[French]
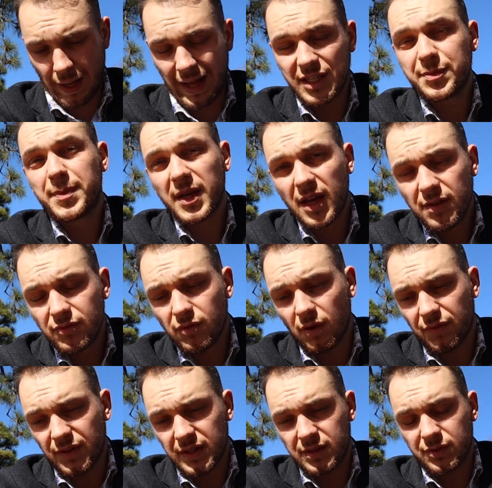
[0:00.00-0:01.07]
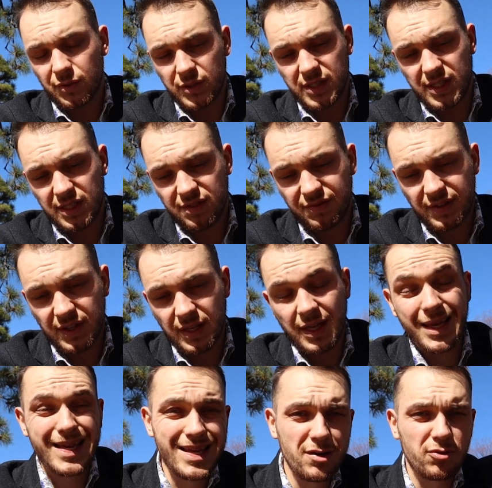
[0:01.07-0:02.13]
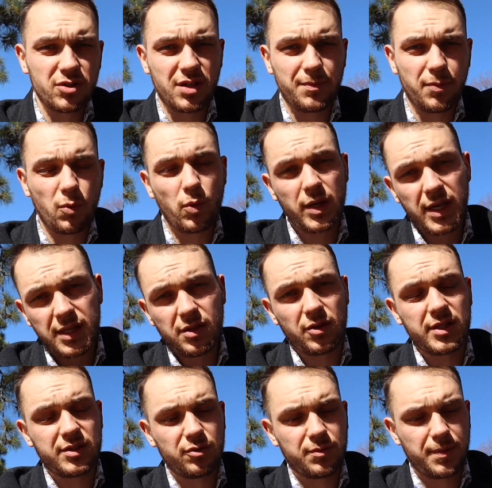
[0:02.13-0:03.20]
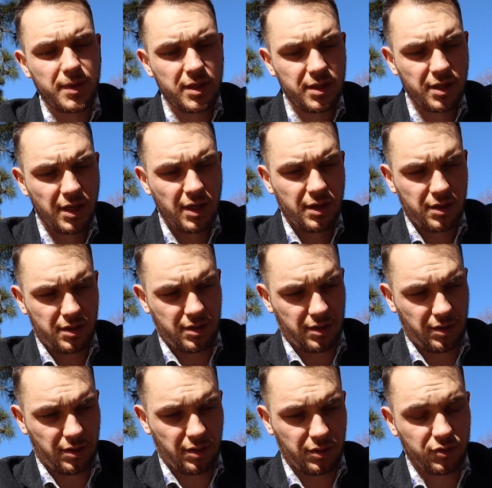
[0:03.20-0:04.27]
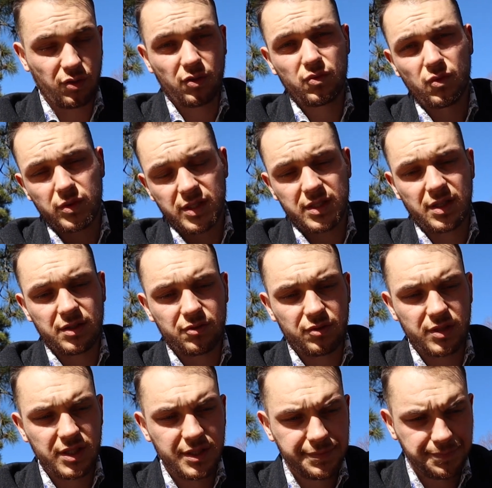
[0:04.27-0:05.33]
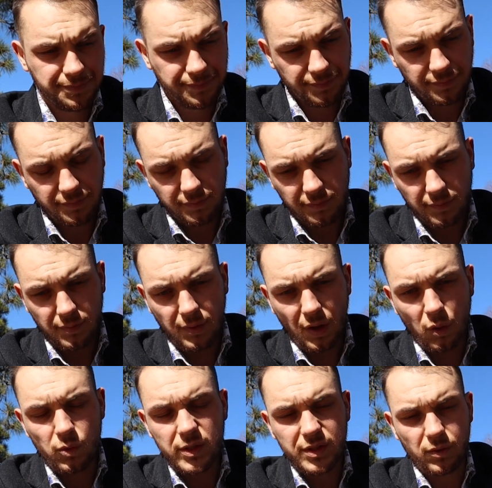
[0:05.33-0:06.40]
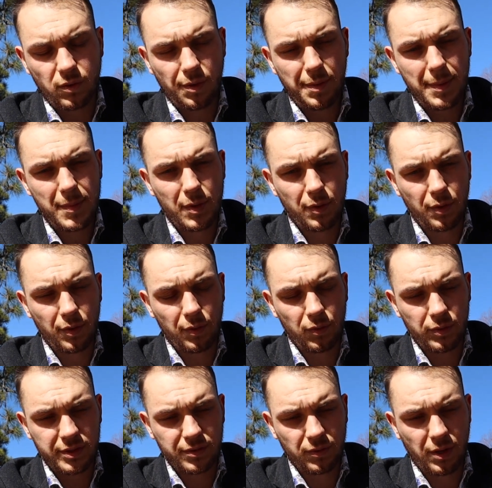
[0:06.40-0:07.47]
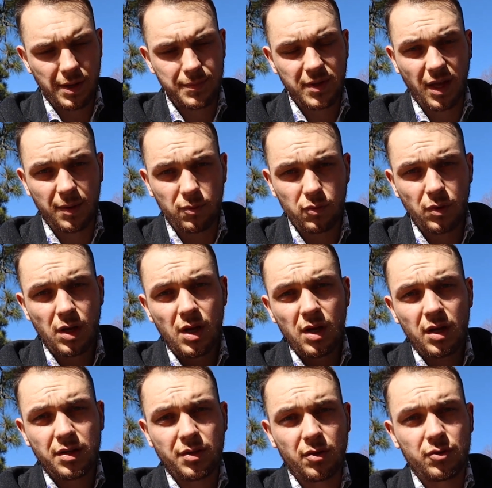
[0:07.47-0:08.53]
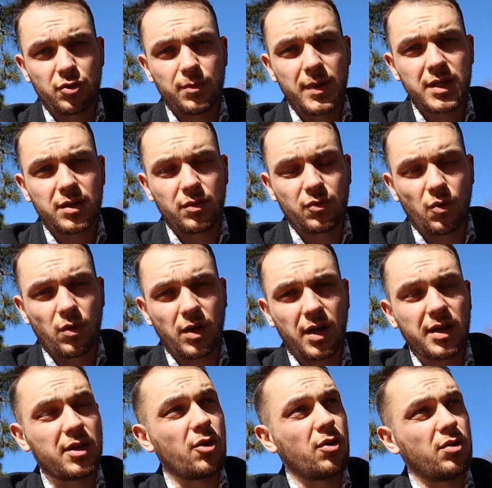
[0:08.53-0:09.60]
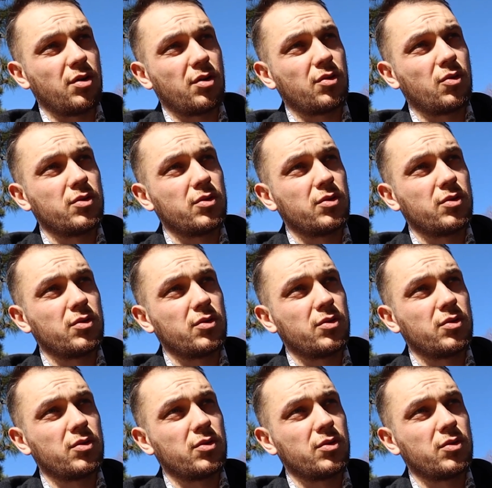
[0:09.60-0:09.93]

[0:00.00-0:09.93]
Inspirez-vous en fait de ce qui se fait et au Japon et dans les autres pays, surtout aux États-Unis, où ils sont quand même, où ils sont quand même très bons dans le domaine quand on regarde leurs leur